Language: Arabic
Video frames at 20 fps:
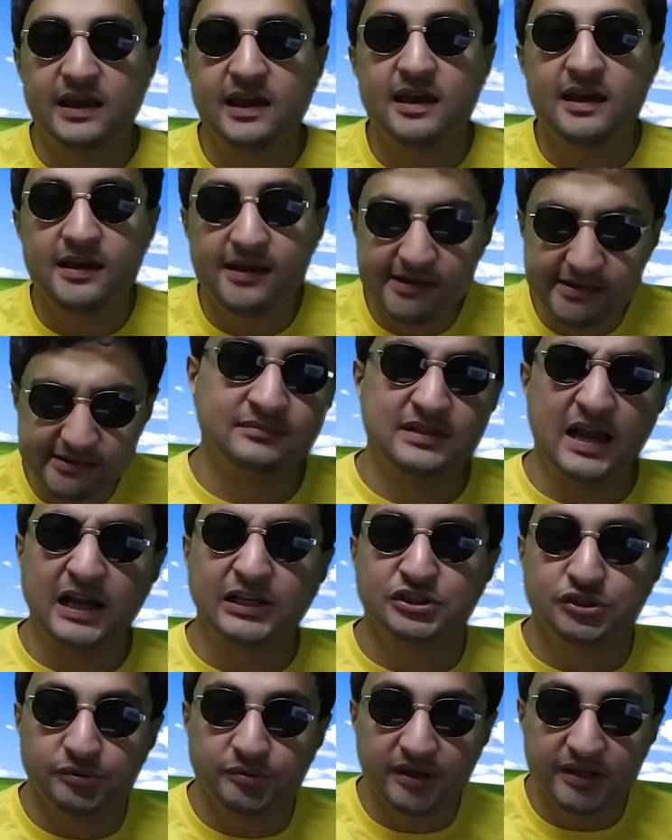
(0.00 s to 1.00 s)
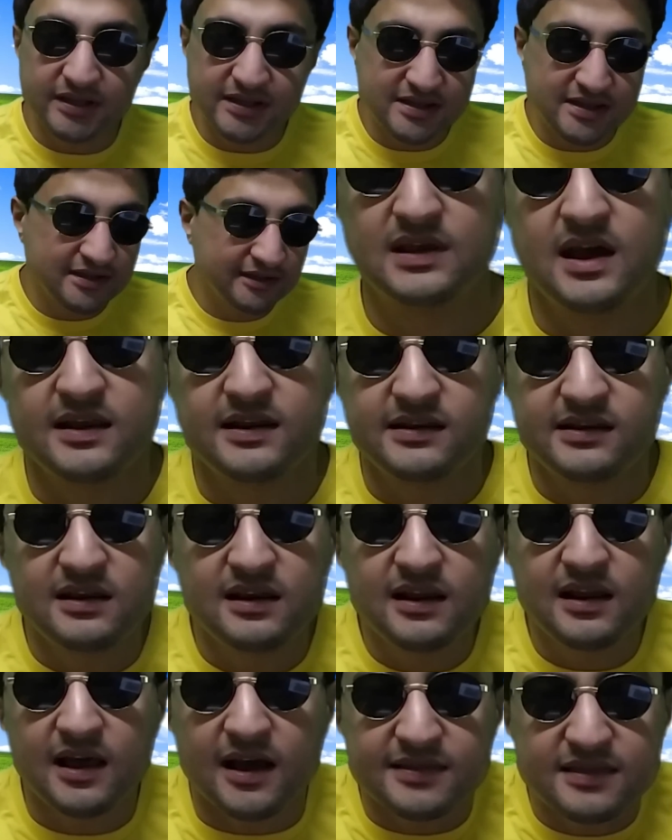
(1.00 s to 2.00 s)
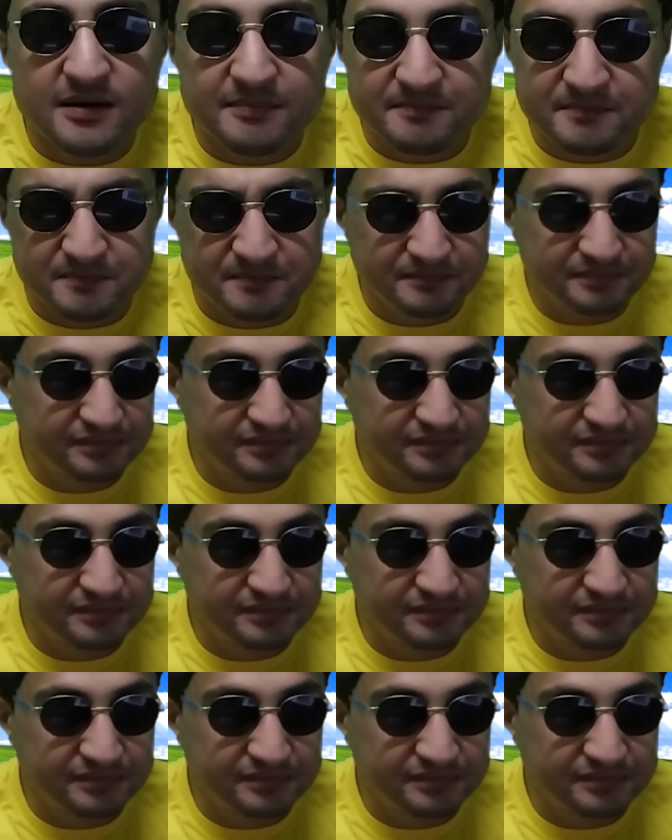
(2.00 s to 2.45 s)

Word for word: جاهل يا عشوائي يا قليل الادب